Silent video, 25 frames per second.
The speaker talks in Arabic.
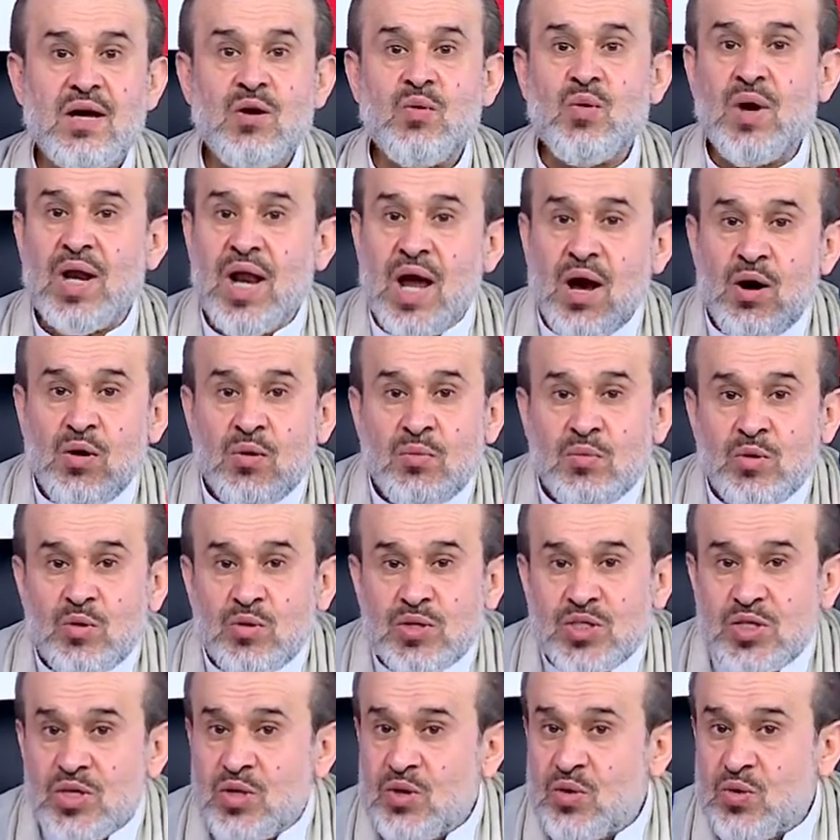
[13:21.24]
ولا هم
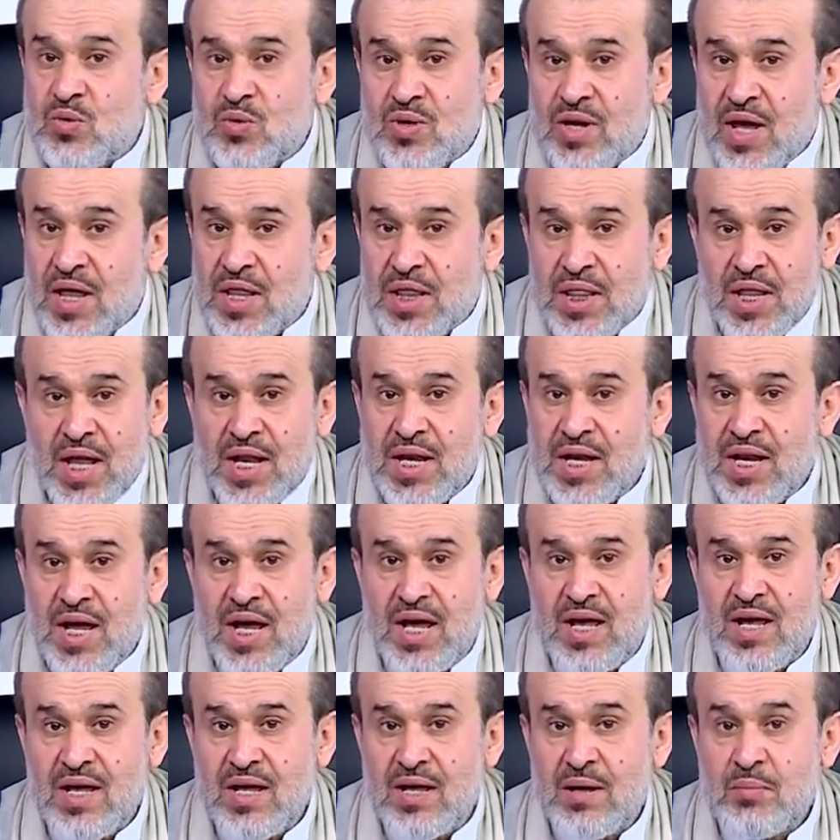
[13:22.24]
يسيئون
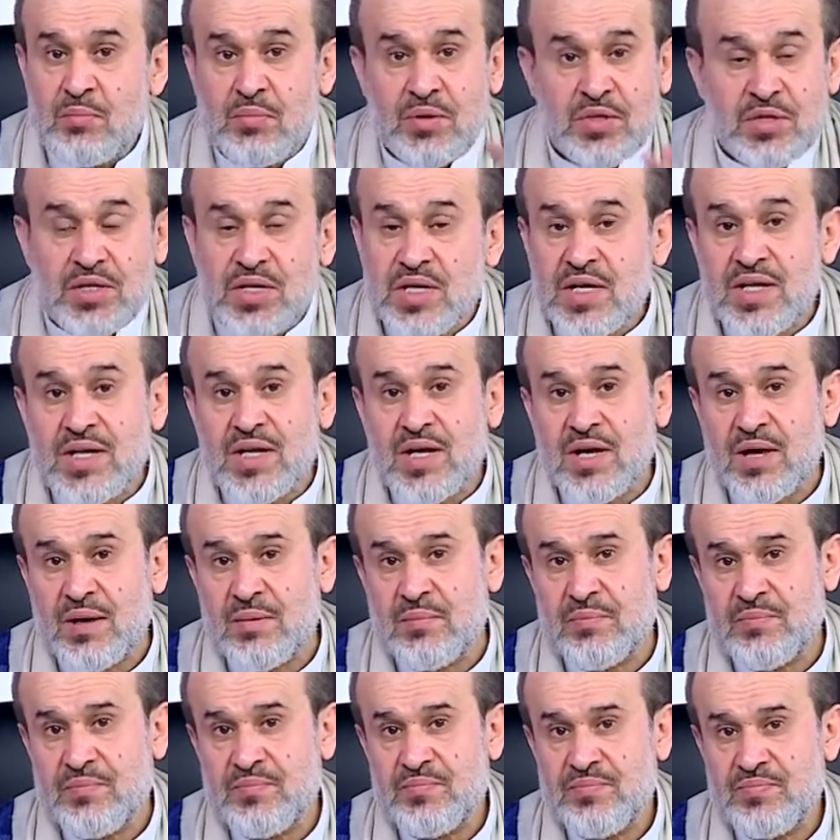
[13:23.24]
الظن
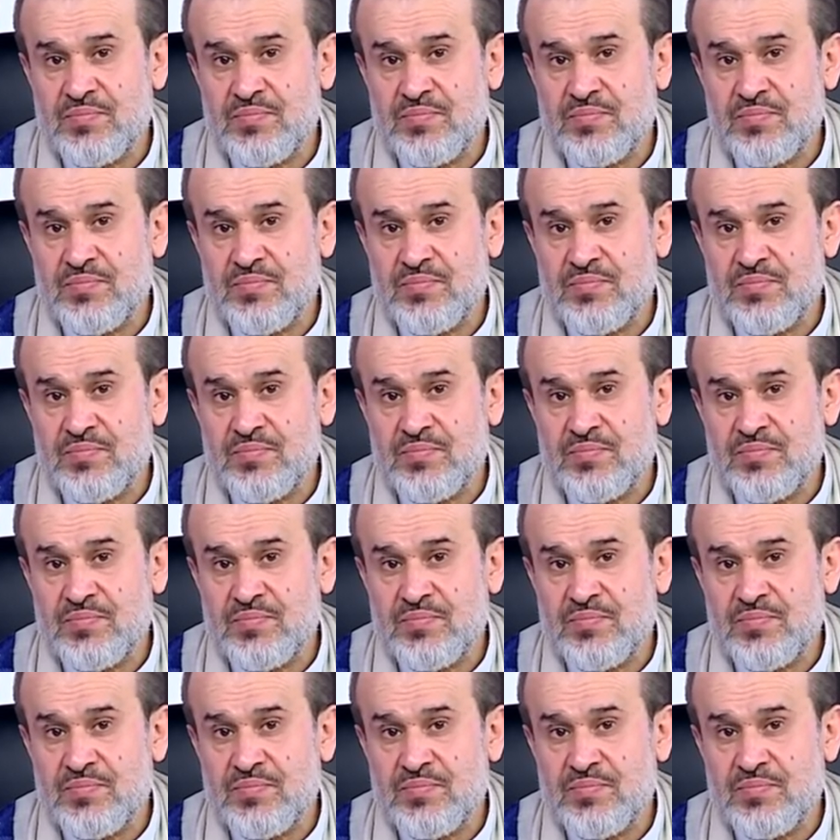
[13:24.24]
بدينهم